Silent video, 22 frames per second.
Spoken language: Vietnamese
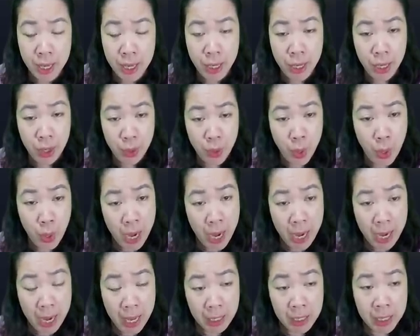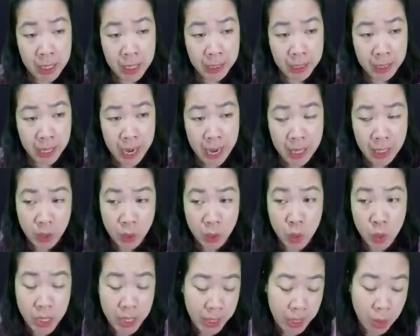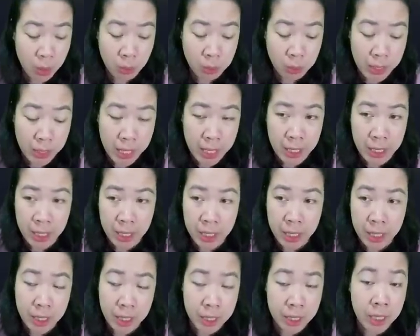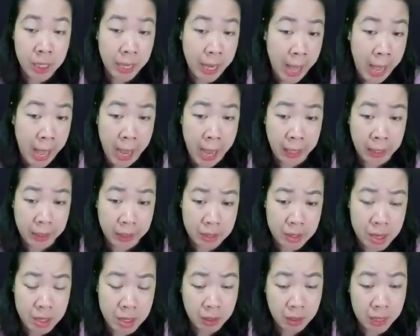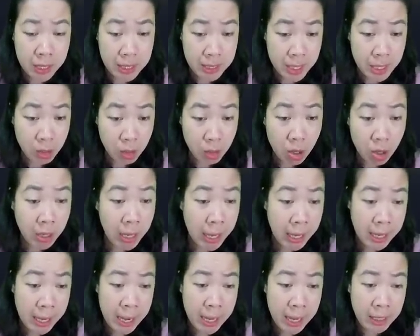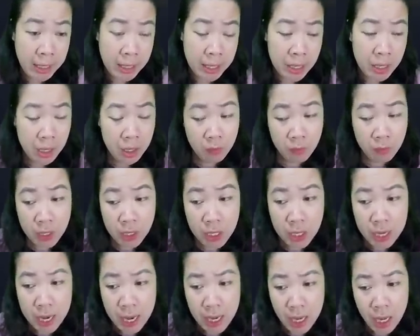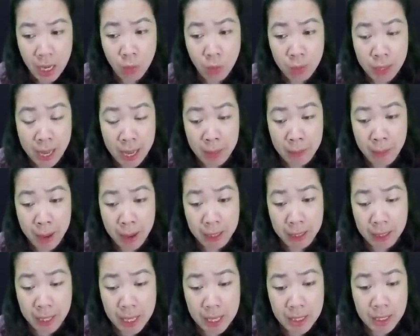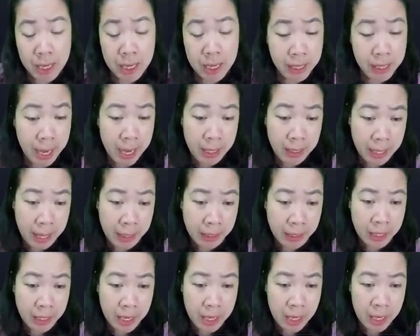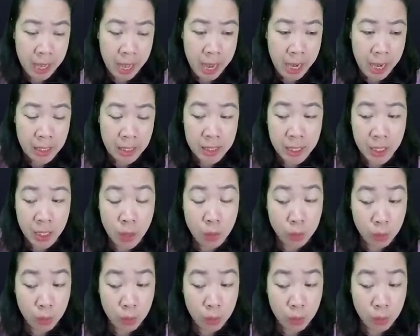Nếu đổi lại là người khác, cô sẽ không tin. Nhưng là Hàn Thước thì rất có khả năng. Vì người đàn ông này bản tính rất ngang ngạnh, hắn sẽ không